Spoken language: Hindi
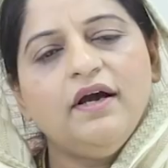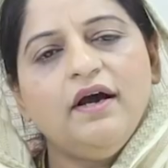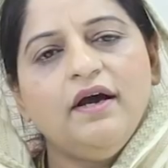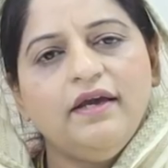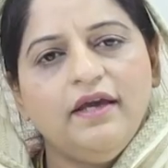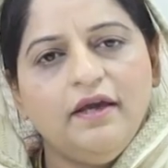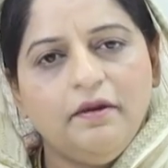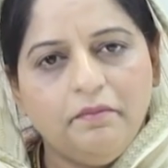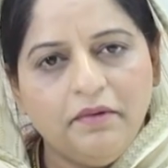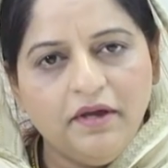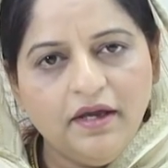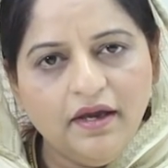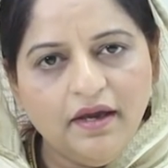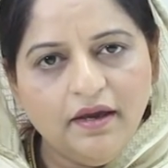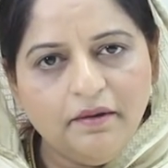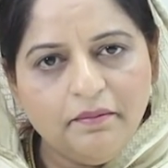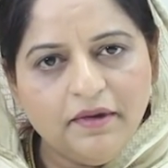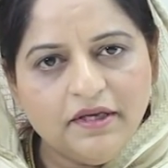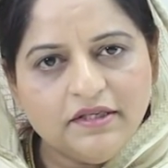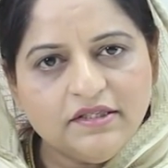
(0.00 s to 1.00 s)
का ये भी
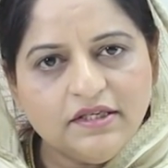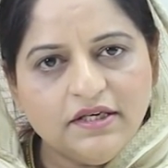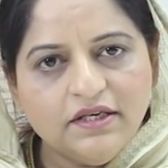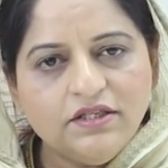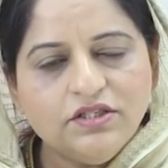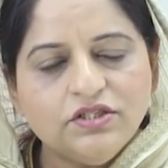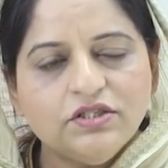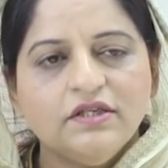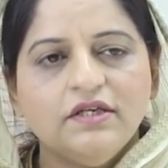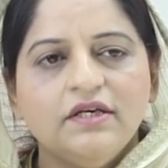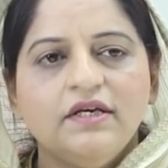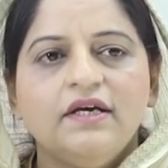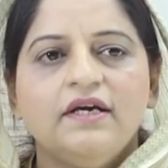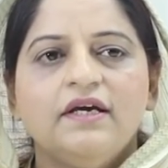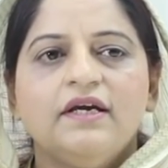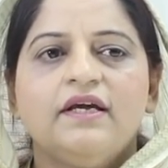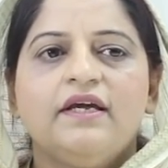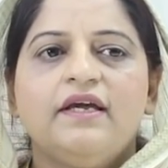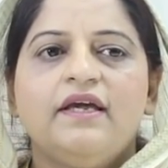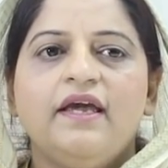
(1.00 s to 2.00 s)
है मैसेज
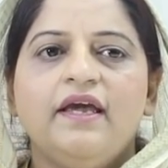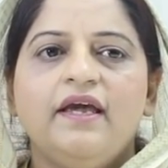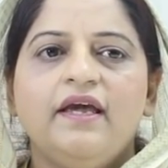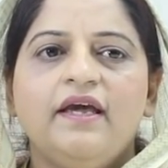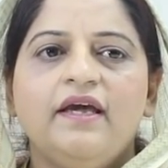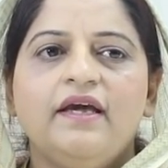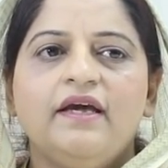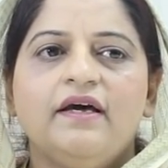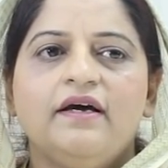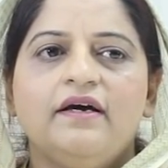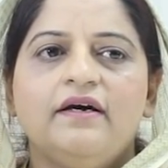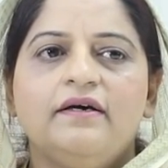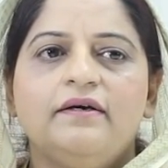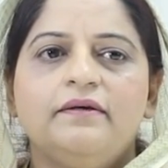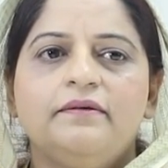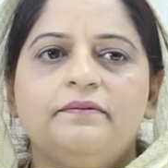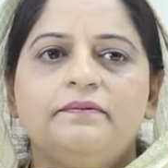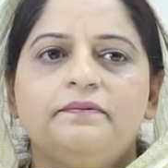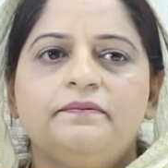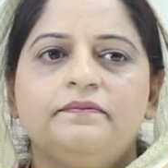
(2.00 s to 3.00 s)
कि
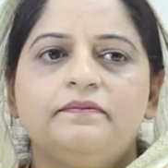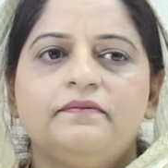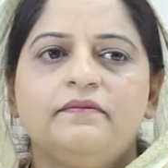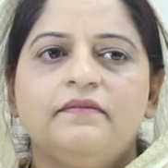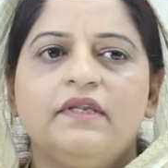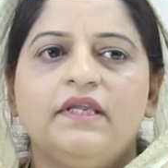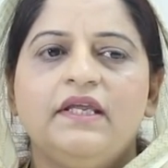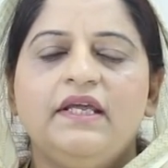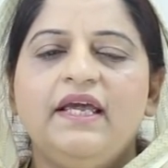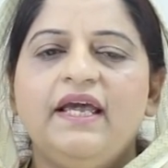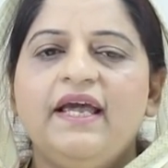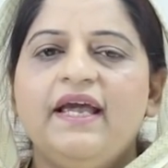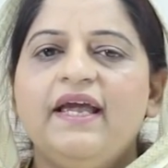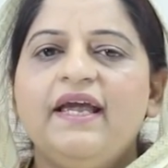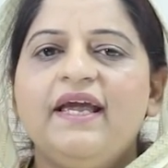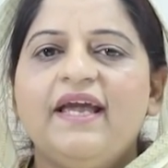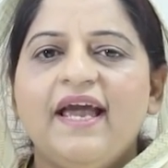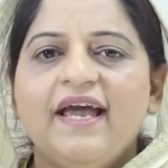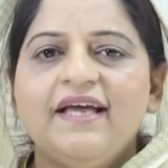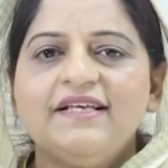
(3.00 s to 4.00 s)
um, ये
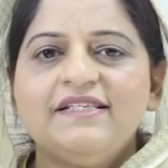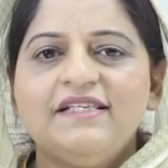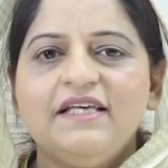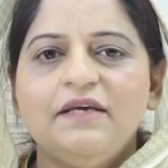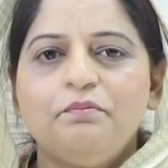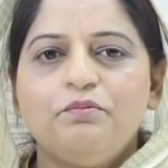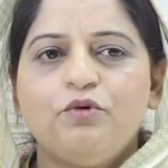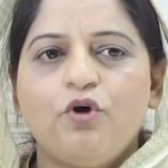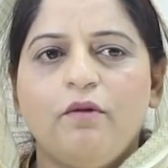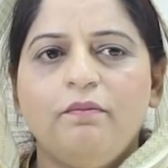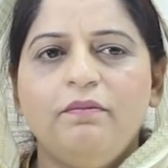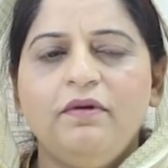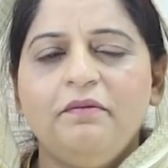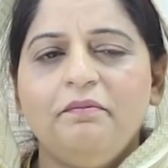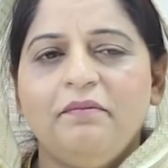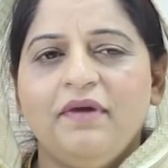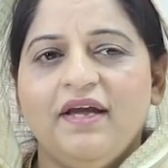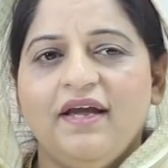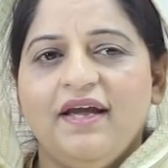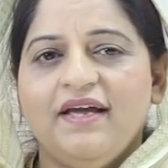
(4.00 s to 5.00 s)
एक ऐसी
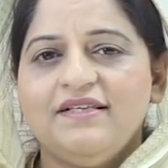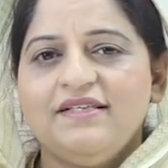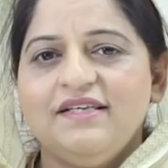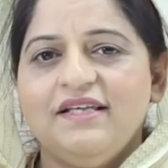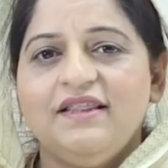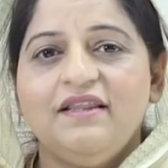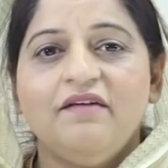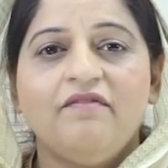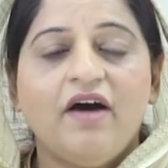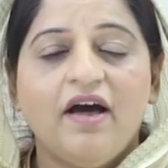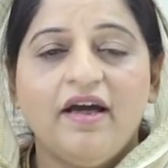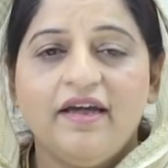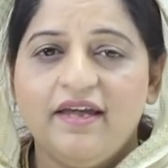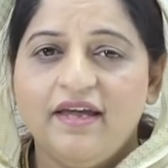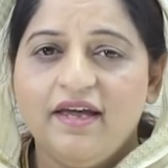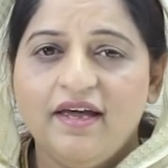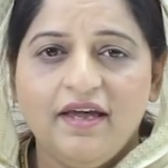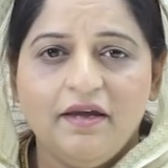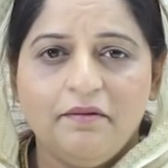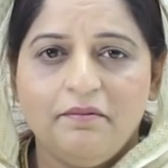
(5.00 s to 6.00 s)
प्रॉब्लम है ऐसी
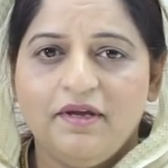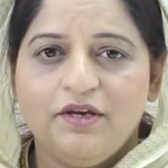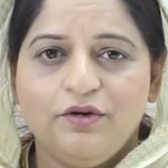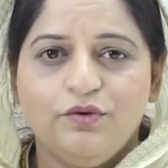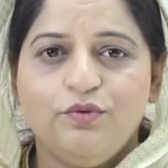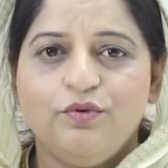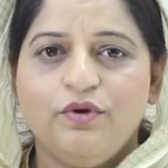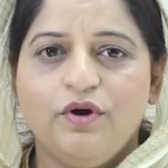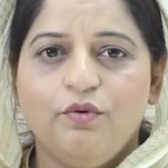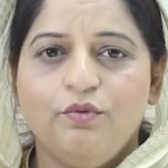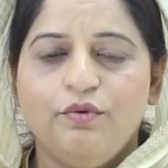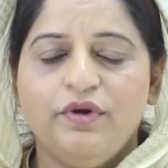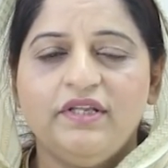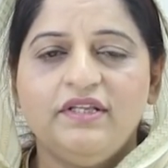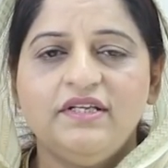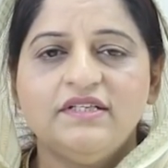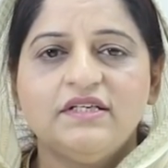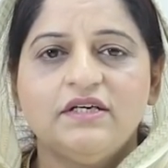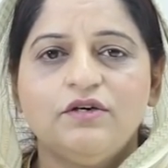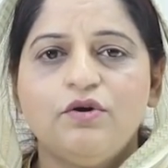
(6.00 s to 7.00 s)
दवाइयाँ हैं मैं इनको कहूँगी
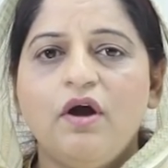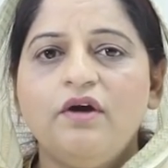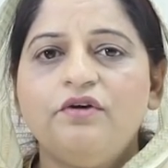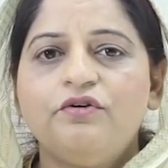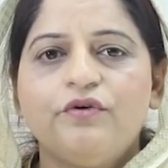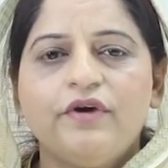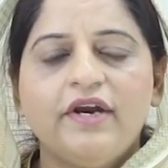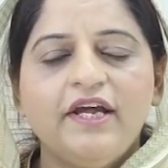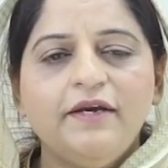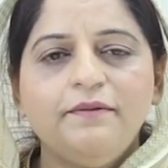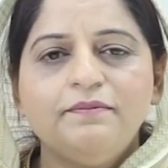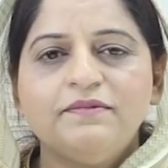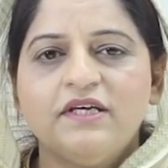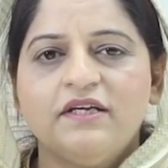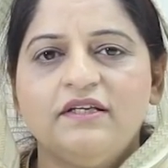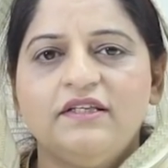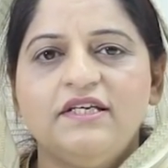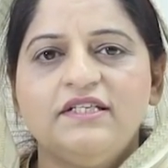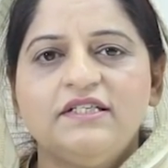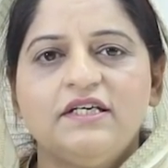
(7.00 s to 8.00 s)
दीज आर नॉट क्रीम्स
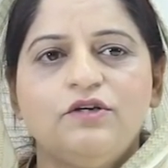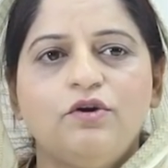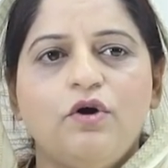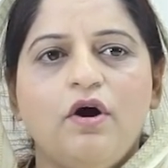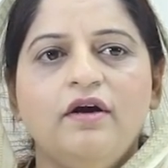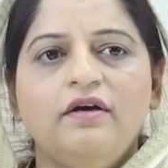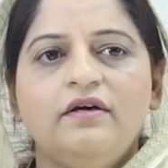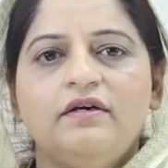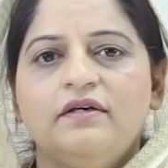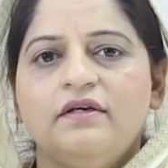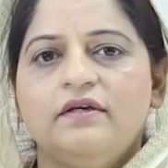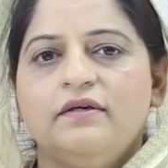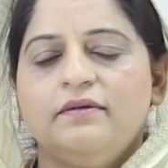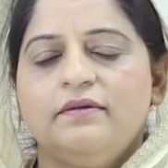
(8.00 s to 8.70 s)
एंड दीज आर नॉट